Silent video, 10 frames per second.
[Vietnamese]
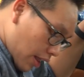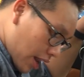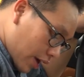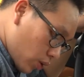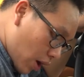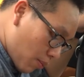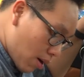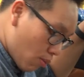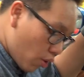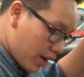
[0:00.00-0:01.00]
Đây là cái nút đóng
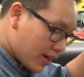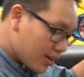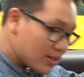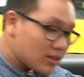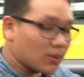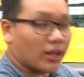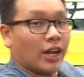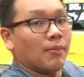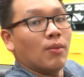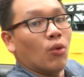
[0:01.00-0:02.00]
mở mui. Chúng ta có thể
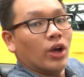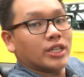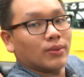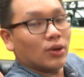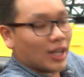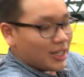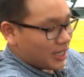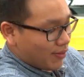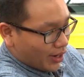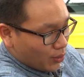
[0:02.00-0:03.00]
đóng mở mui ở trong nội thất
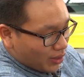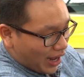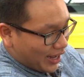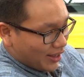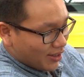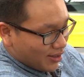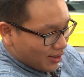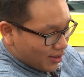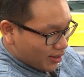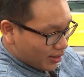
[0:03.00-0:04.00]
chỉ với cái nút này.
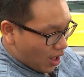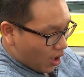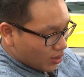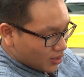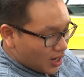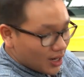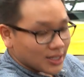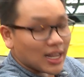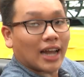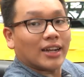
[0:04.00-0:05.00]
Đó, rất là
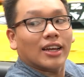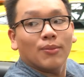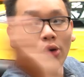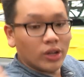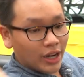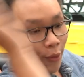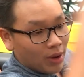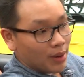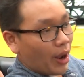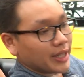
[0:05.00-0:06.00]
đơn giản, mui có thể đóng
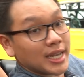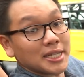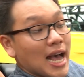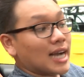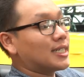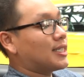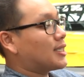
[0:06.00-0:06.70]
mở một cách dễ dàng.